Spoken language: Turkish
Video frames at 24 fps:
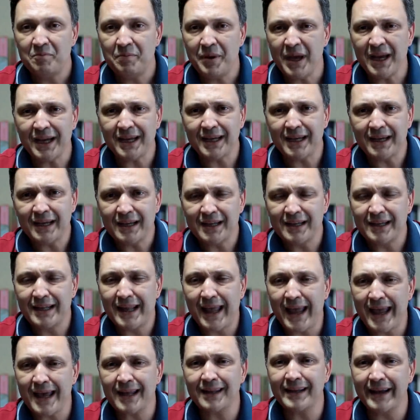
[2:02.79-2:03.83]
Peki
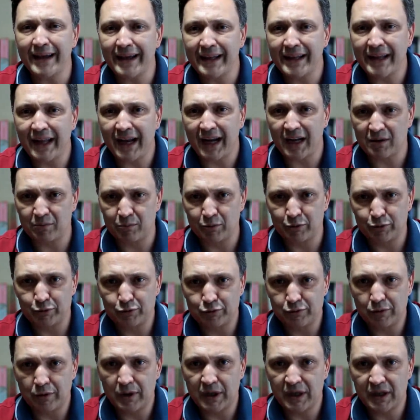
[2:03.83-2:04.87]
neye dayanarak bunu
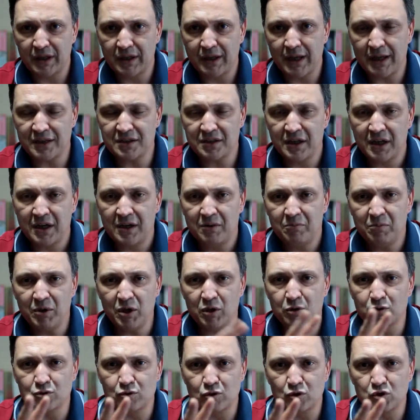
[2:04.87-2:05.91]
söylediler?
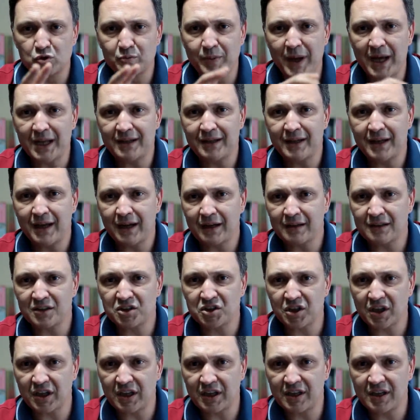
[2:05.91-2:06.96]
Biliyorsunuz ben de
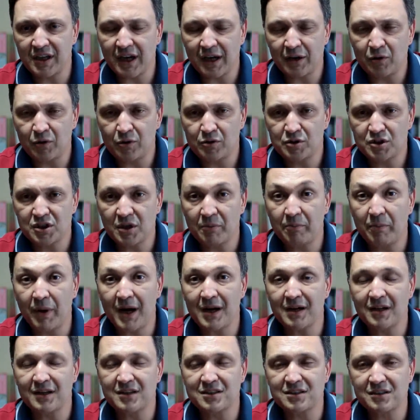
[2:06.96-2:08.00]
yaklaşık iki ay önce
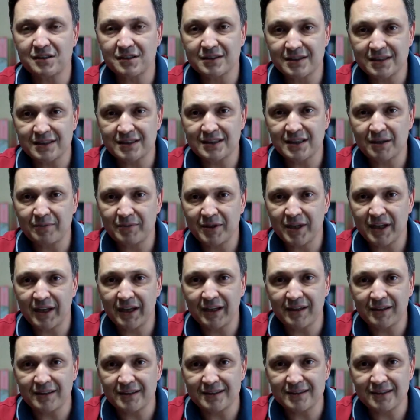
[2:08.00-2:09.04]
bankacılık
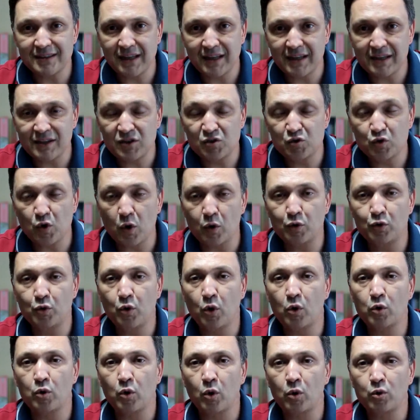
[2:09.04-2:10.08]
sistemindeki risklerin çok
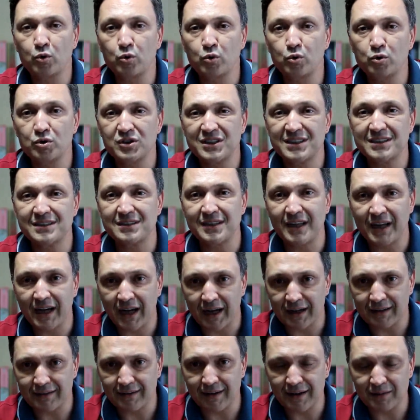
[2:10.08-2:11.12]
yoğun olduğunu sizlere
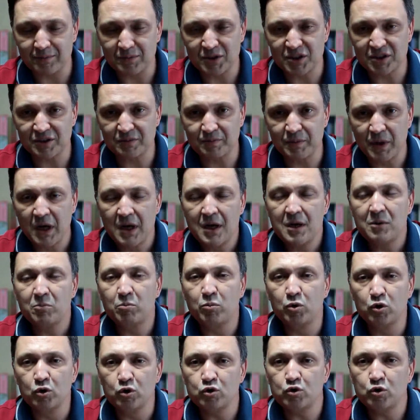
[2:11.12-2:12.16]
aktarmıştım.
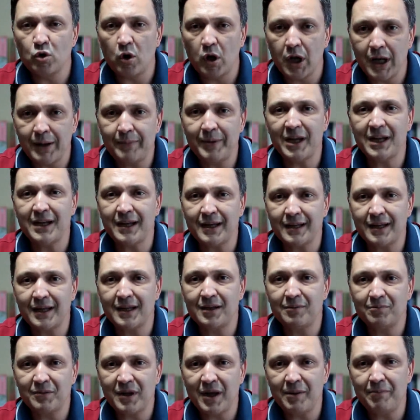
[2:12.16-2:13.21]
Bunu söyleme
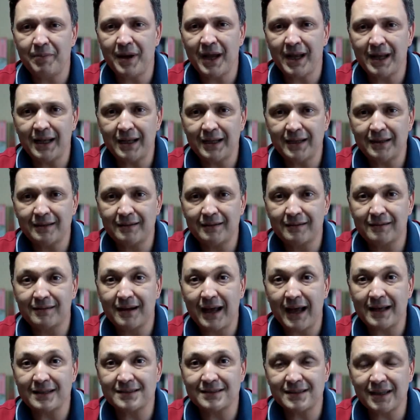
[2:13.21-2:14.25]
nedenim de belliydi.
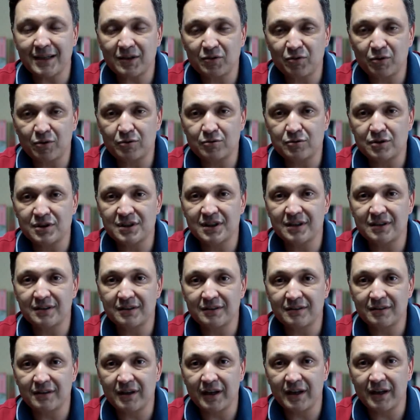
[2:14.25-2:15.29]
Reel sektörün
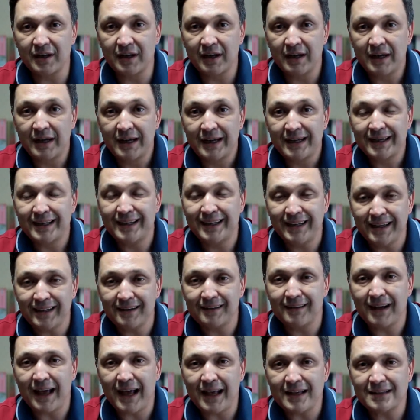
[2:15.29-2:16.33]
sıkıntıları ki
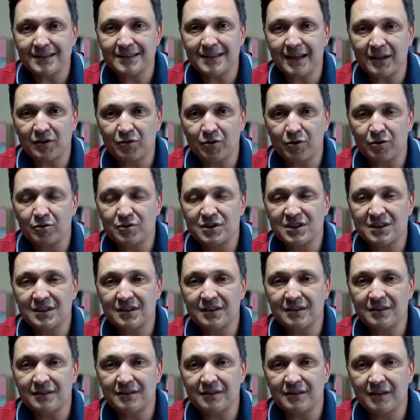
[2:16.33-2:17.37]
reel sektörün
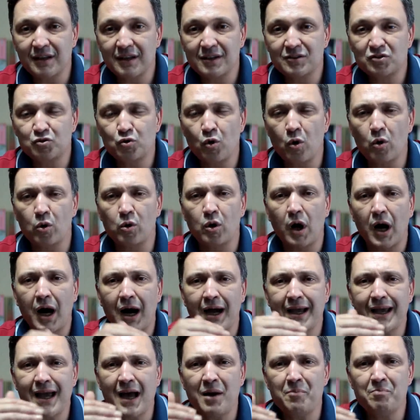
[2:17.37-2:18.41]
sıkıntıları çok
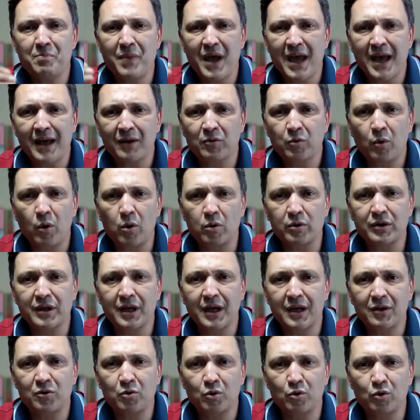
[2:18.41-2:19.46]
ayan beyan
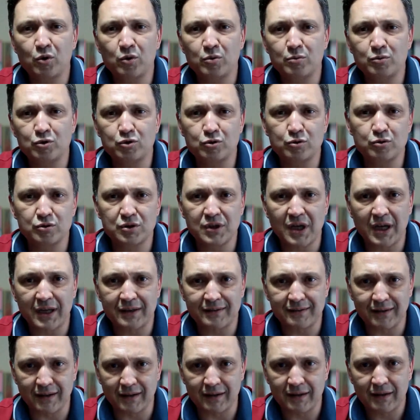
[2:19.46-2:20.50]
ortaya dökülmüştü
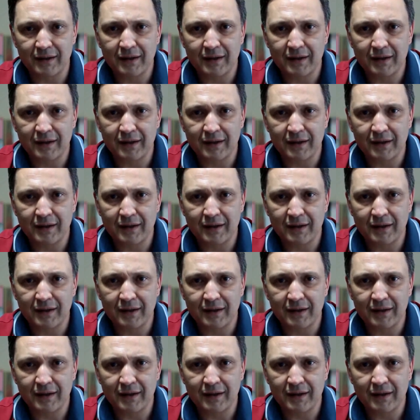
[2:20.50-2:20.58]
zaten.